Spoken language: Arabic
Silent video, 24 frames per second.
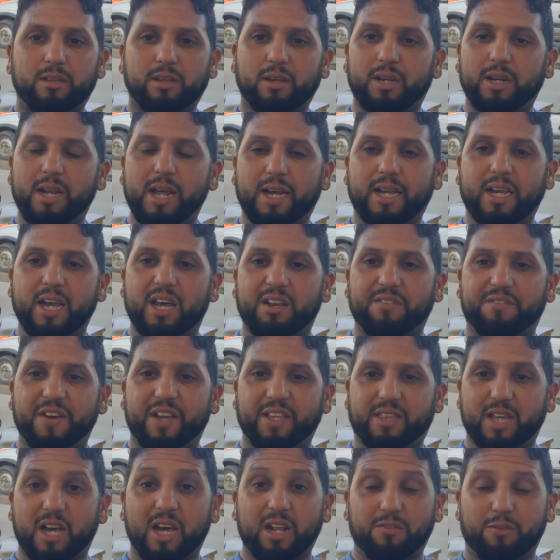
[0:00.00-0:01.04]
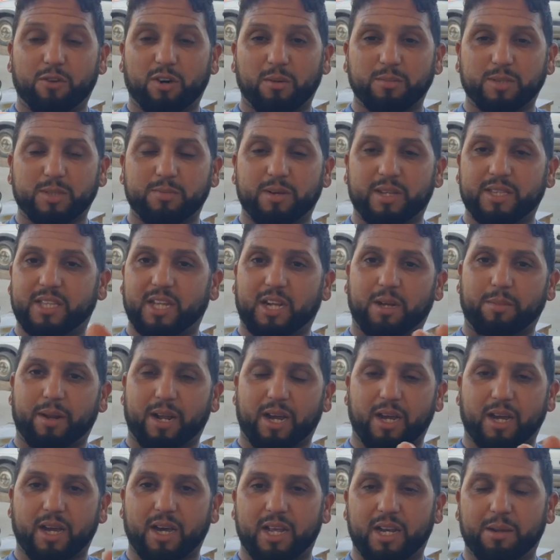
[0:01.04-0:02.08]
الا كان فايت 1500 درهم
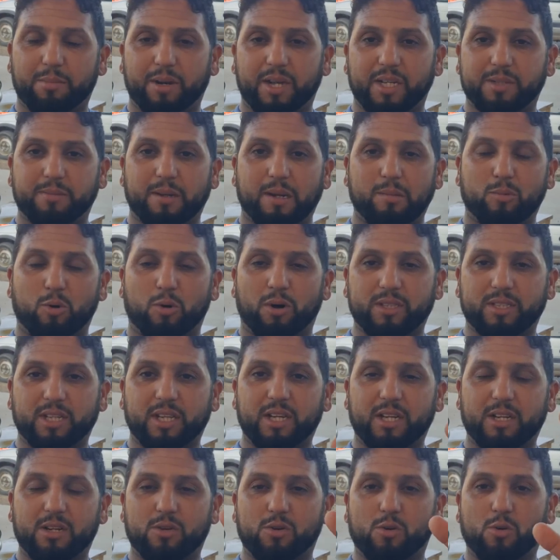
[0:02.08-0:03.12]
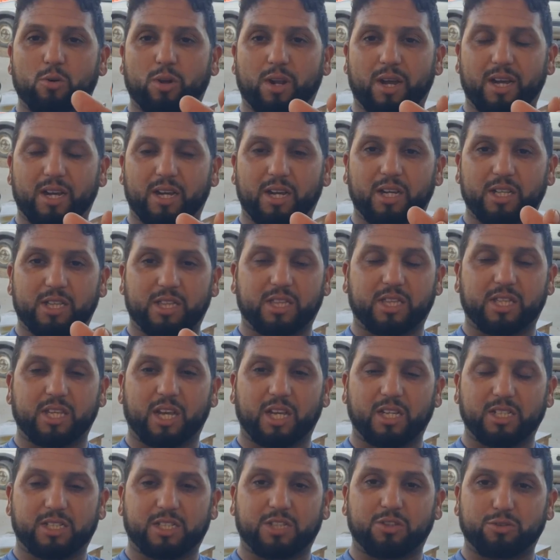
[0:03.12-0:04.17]
راه غالي بالنسبه للمواطن وراه
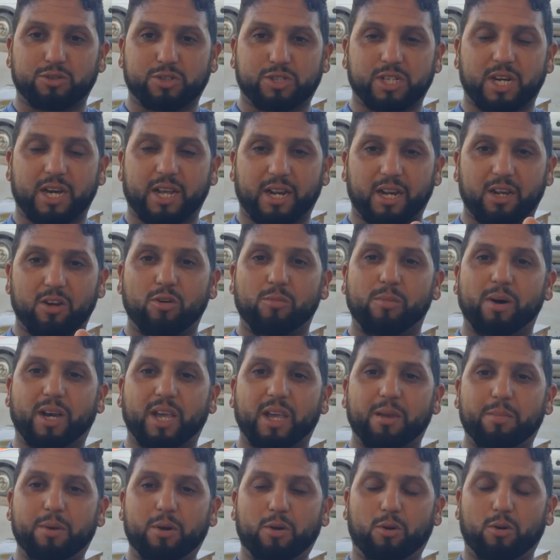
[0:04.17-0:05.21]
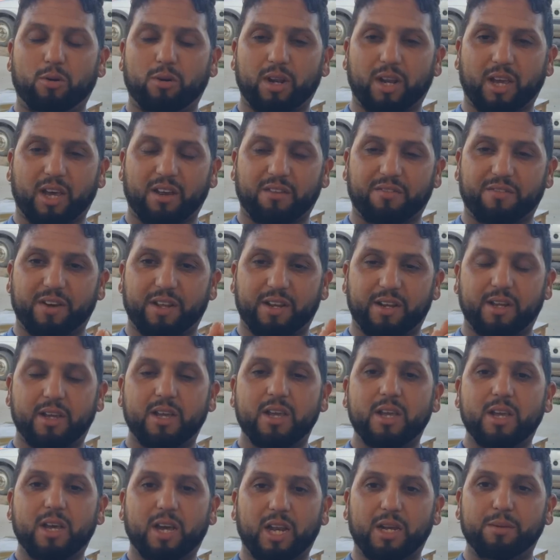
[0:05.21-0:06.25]
التجار اللي هما كيبيعوا الخرفان
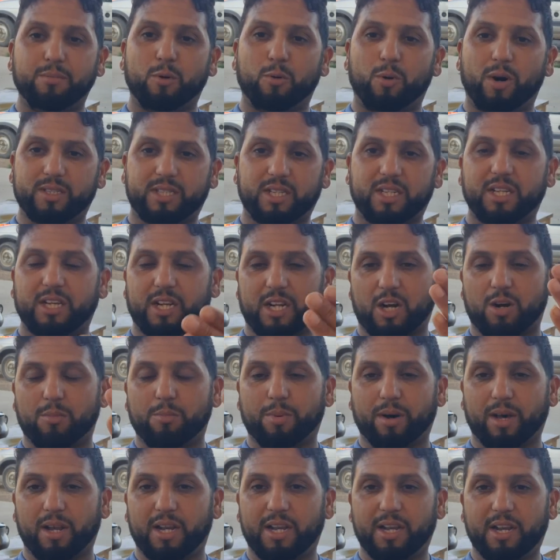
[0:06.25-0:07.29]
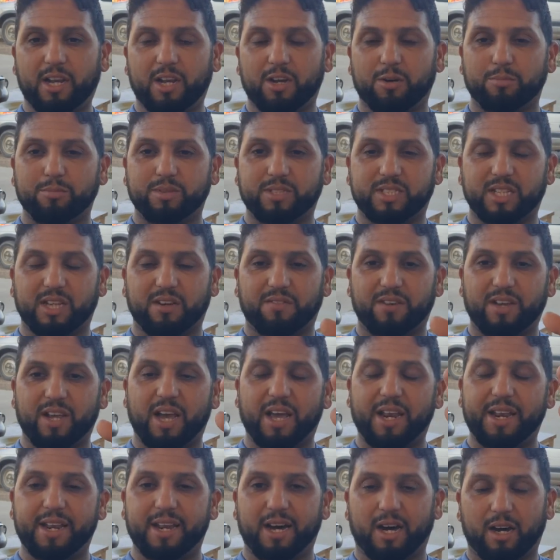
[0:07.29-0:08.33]
المواطنين راهم مغلين عليهم بزاف
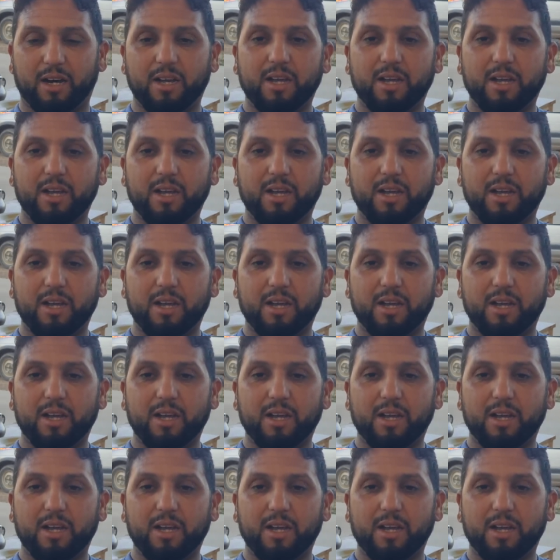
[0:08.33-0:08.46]
لان